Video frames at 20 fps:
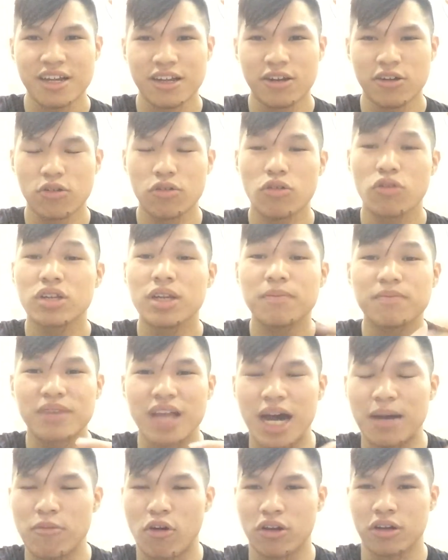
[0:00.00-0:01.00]
luôn luôn giúp
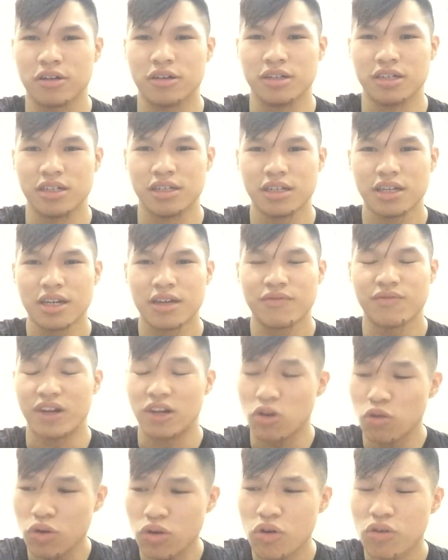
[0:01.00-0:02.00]
đỡ mọi người, và
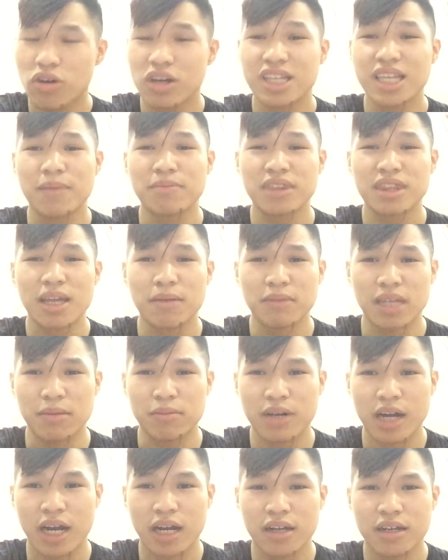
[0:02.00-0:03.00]
luôn luôn có cái tâm niệm
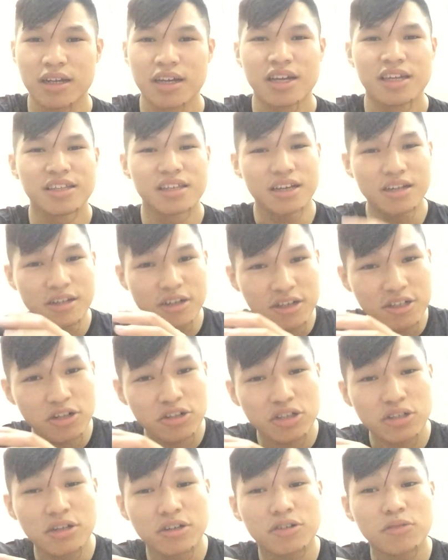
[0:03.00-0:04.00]
rằng những người
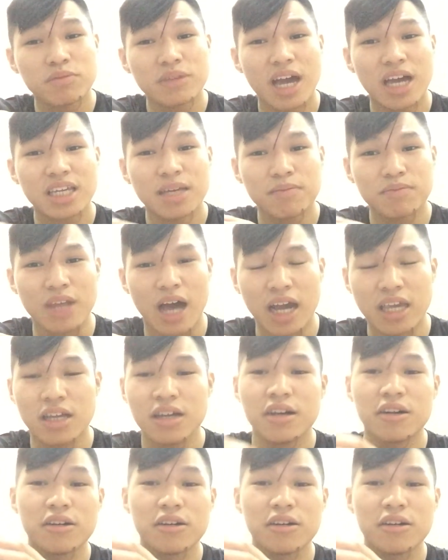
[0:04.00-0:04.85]
được chúng ta giúp đỡ,